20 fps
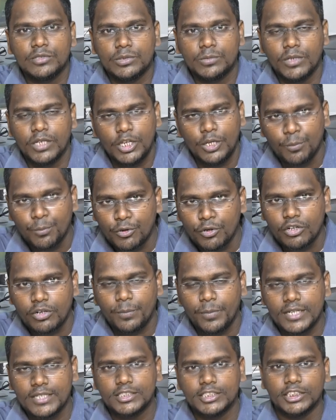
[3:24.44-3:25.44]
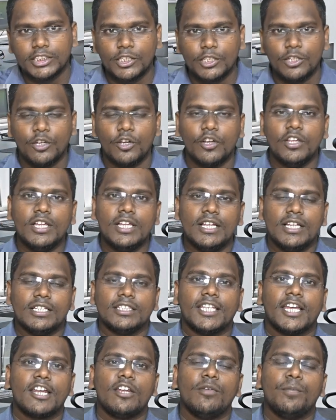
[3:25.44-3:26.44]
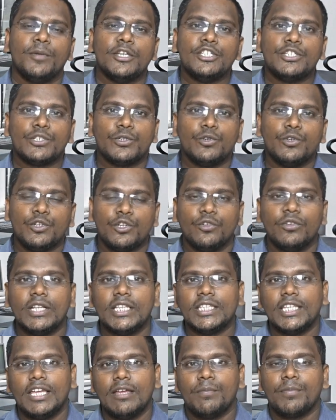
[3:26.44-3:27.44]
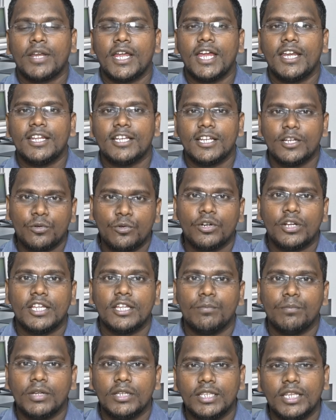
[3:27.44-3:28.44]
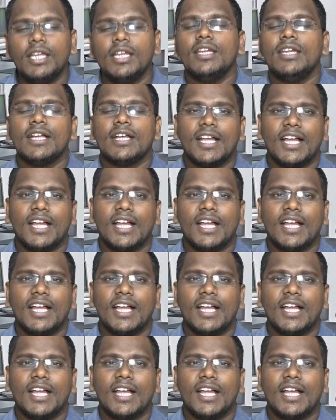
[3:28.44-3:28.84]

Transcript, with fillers: అంశమే ఇప్పుడున్న పరిస్థితుల్లో ధరలు పెంచుకుంటూ వెళ్తే ప్రయాణికులకు కూడా ఇబ్బందే